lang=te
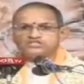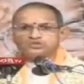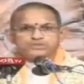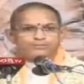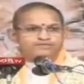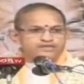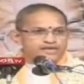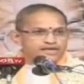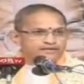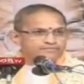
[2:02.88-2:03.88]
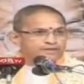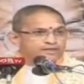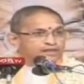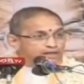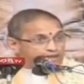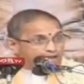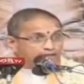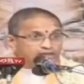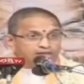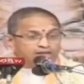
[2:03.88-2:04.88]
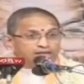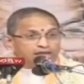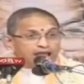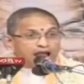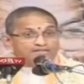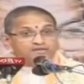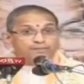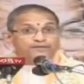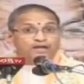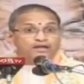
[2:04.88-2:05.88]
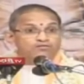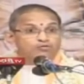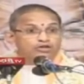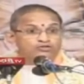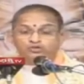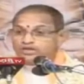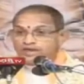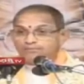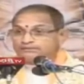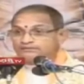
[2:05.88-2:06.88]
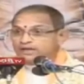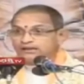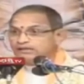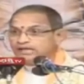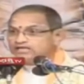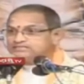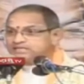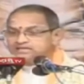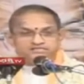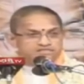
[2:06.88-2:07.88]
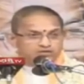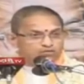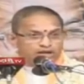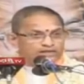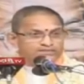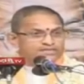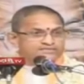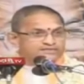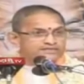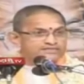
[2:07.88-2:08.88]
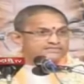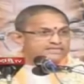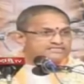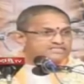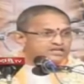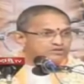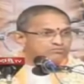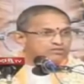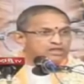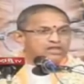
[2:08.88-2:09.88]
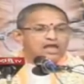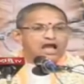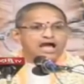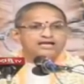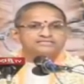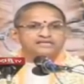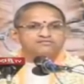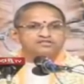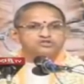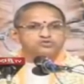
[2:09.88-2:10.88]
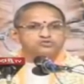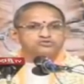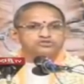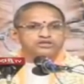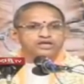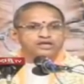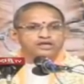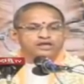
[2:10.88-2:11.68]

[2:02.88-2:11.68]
చేస్తూ జపం చేయాలి కానీ అజపతాండవమునందు ఏ మంత్రాన్ని ఆశ్రయించరు కరన్యాసాలు చేయరు ఆసనం వేసి కూర్చుని